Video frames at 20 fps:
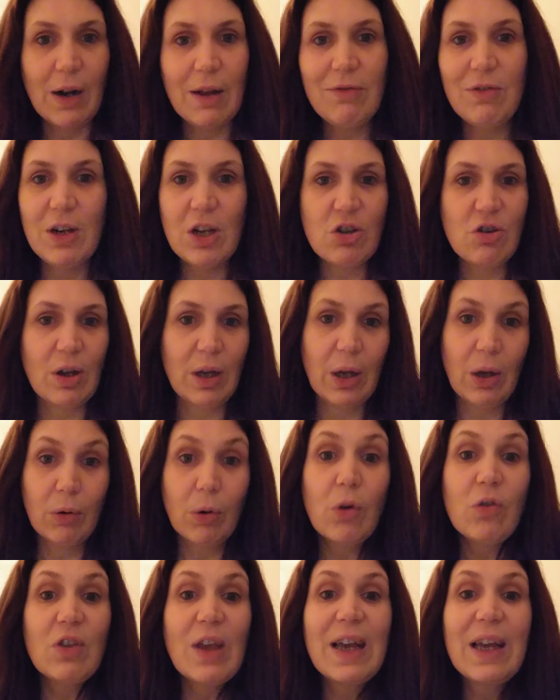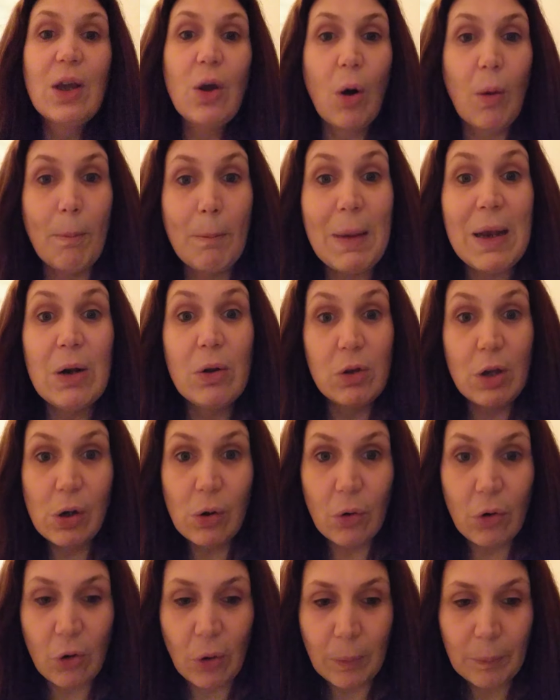Alla fine cioè, cos'è che ho meno di
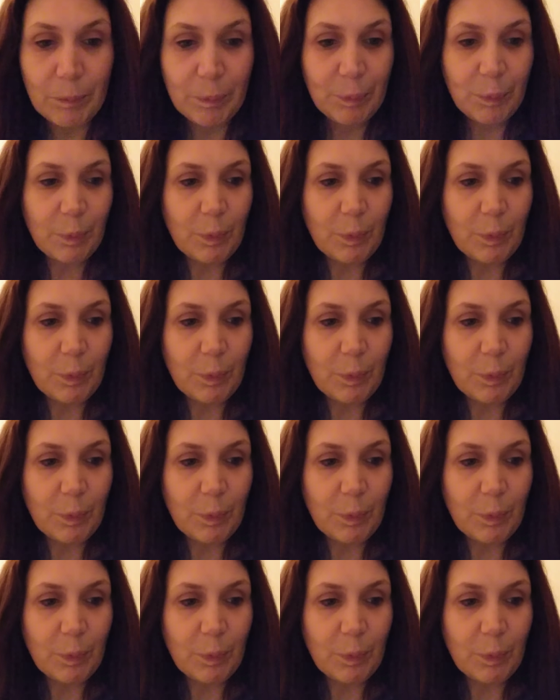loro?